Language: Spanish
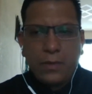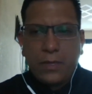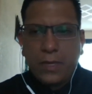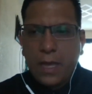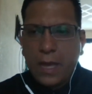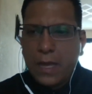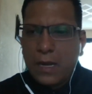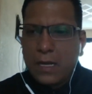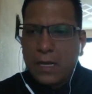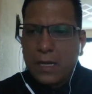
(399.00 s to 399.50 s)

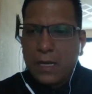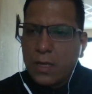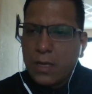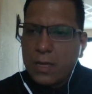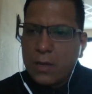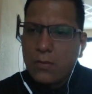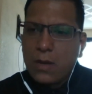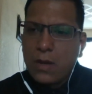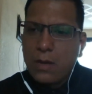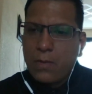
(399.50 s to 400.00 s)
y ahí les voy
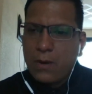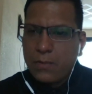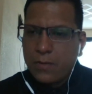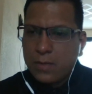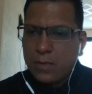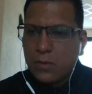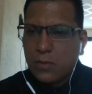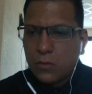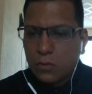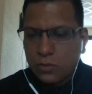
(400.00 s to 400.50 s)
a dar una
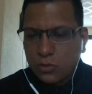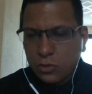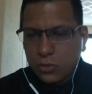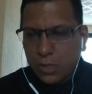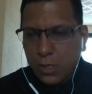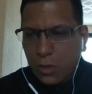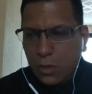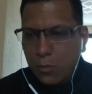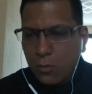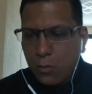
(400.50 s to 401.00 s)
breve
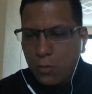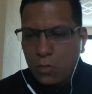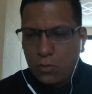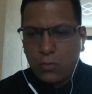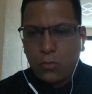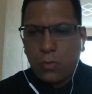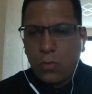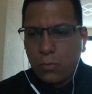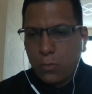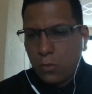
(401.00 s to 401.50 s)
introducción de cómo
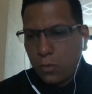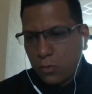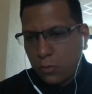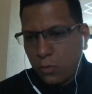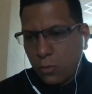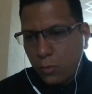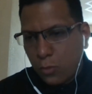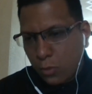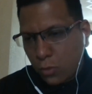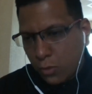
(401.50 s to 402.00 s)
lo, cómo
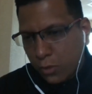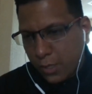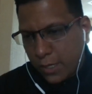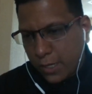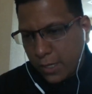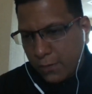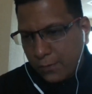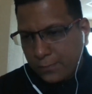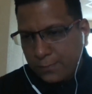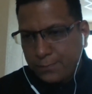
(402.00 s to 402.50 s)
lo, cómo lo
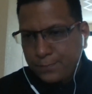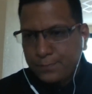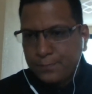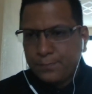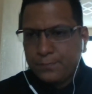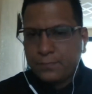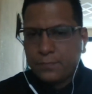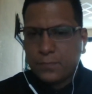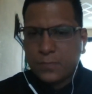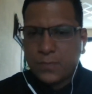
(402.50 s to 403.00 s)
requiero,
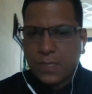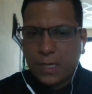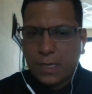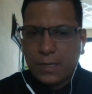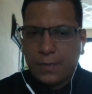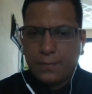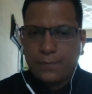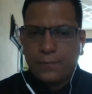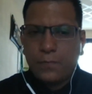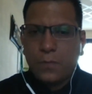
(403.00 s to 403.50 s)

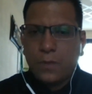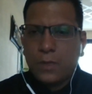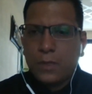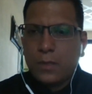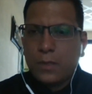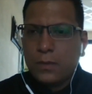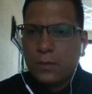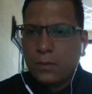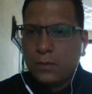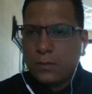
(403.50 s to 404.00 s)
¿sale?
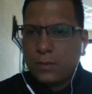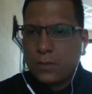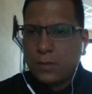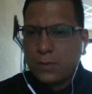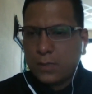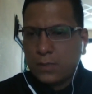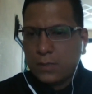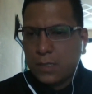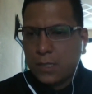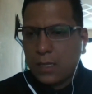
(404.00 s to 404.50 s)

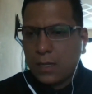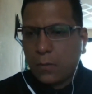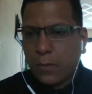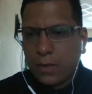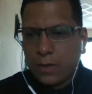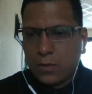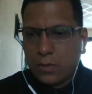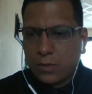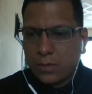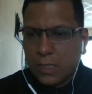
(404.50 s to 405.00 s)
Entonces, este, en
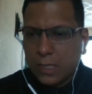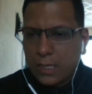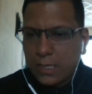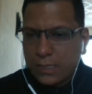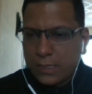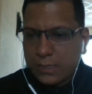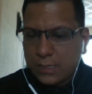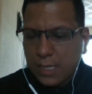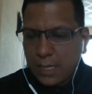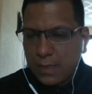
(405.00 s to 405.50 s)
cuanto esté
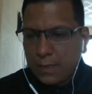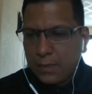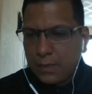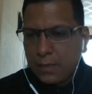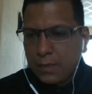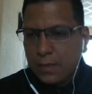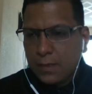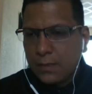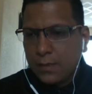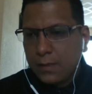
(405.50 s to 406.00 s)

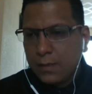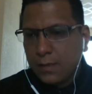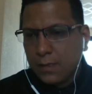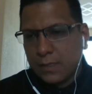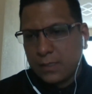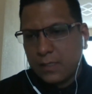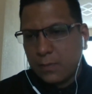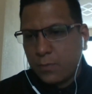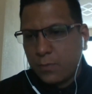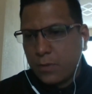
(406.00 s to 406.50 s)
lista,
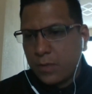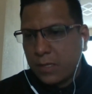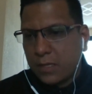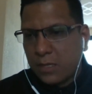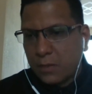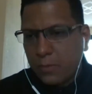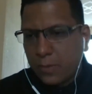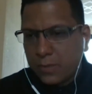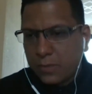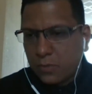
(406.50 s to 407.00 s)
este, puede
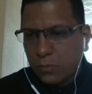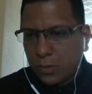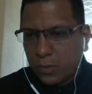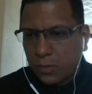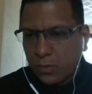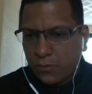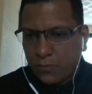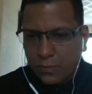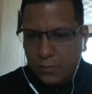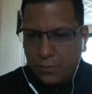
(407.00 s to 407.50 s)
activar su
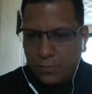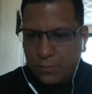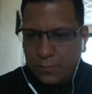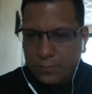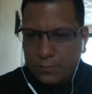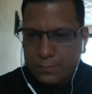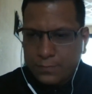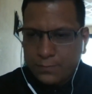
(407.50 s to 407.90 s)
micrófono.